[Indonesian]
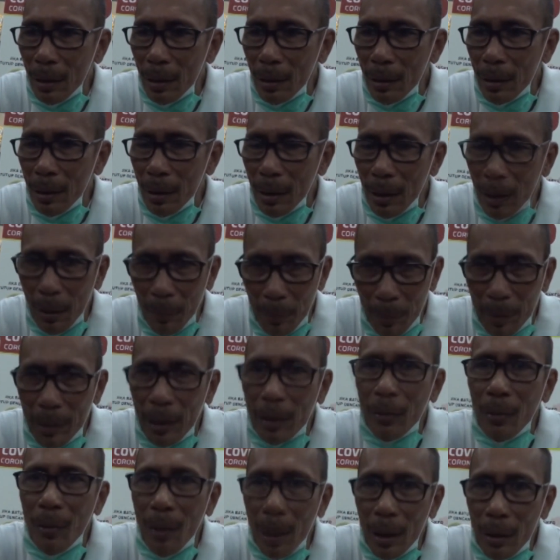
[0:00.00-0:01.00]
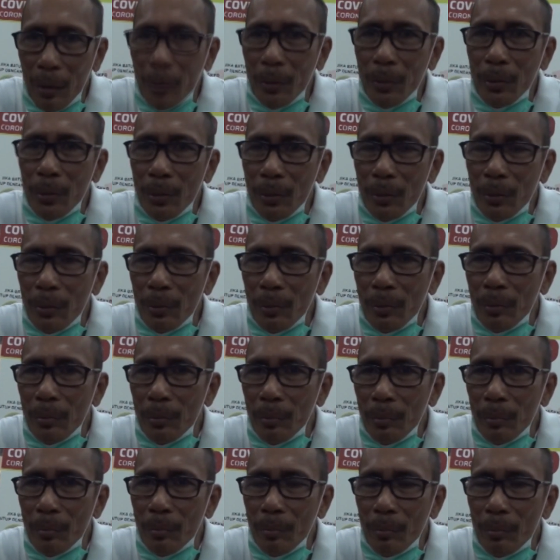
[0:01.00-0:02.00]
di Kabupaten Tulungagung.
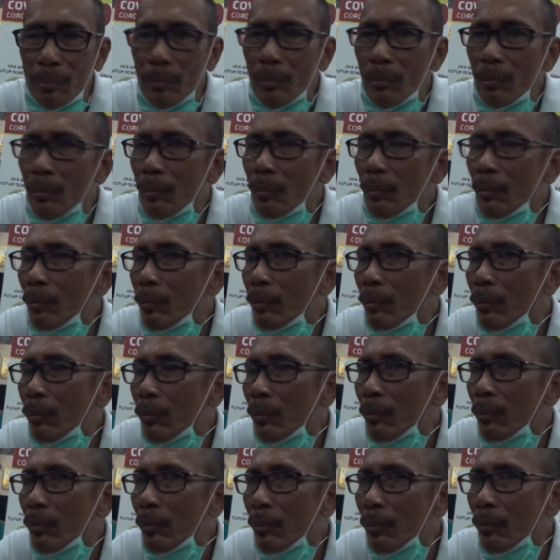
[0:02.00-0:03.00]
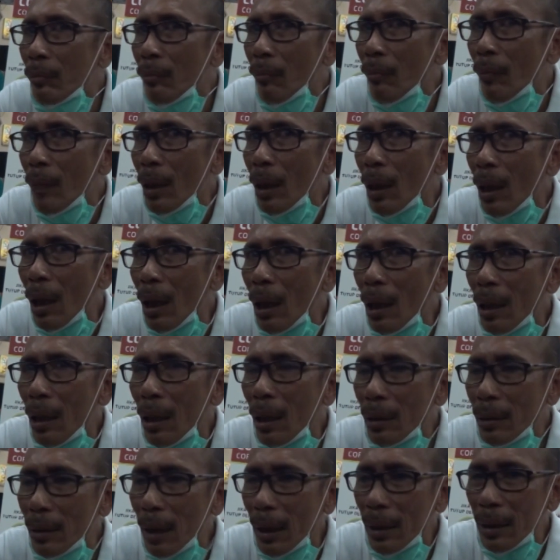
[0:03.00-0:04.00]
Untuk saat ini dirawat di mana Pak?
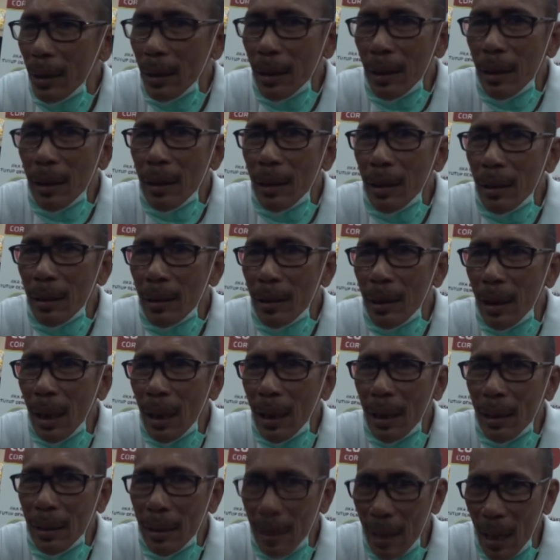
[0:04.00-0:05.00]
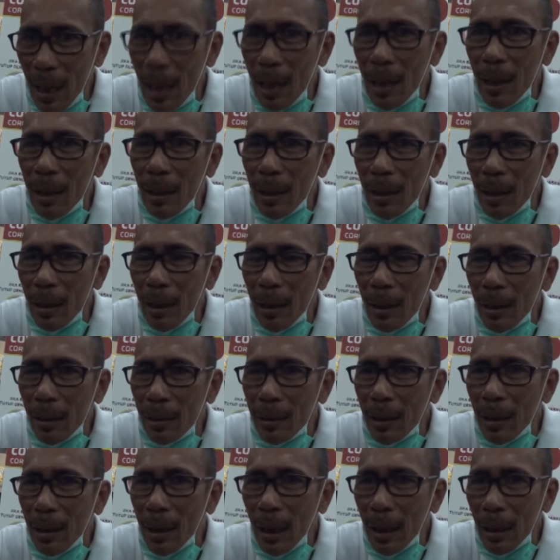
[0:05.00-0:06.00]
Uh, saat ini di karantina. Di,
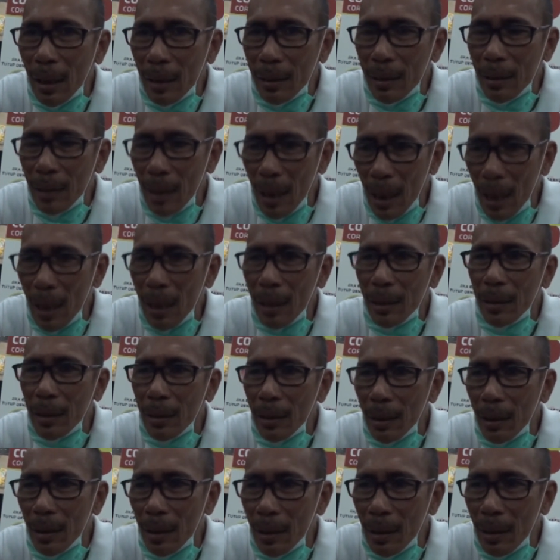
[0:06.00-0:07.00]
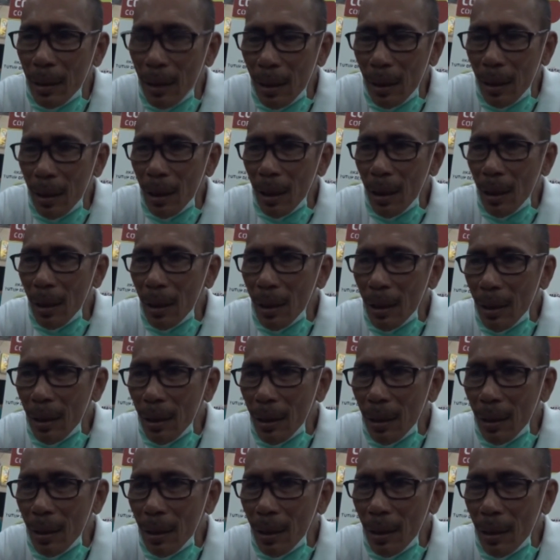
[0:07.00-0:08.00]
di karantina di
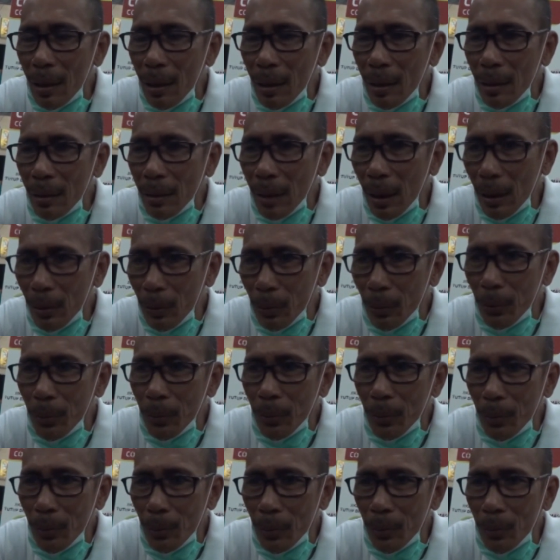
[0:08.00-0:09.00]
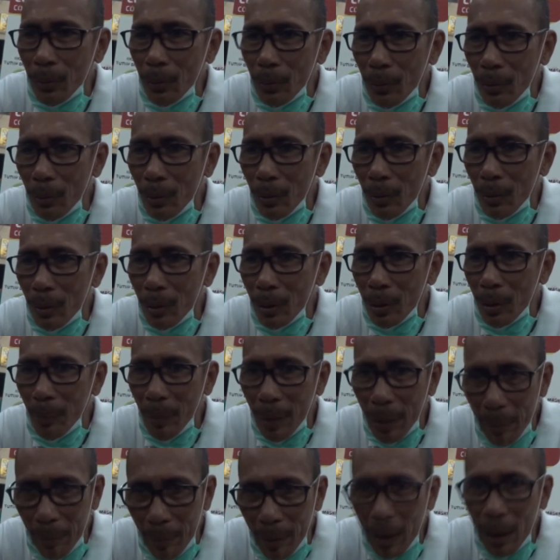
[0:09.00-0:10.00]
uh, satu
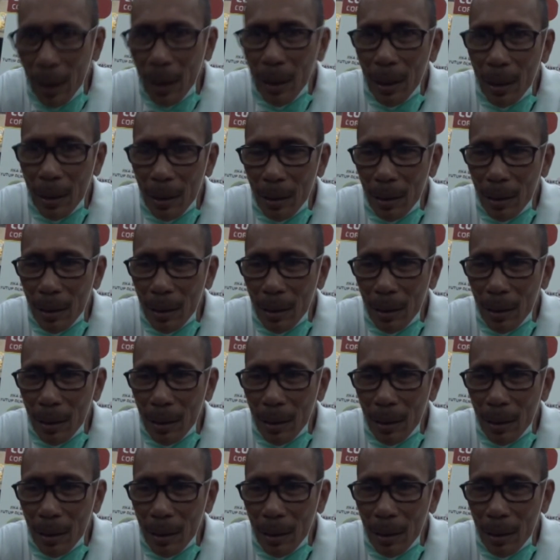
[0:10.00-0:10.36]
sebagaimana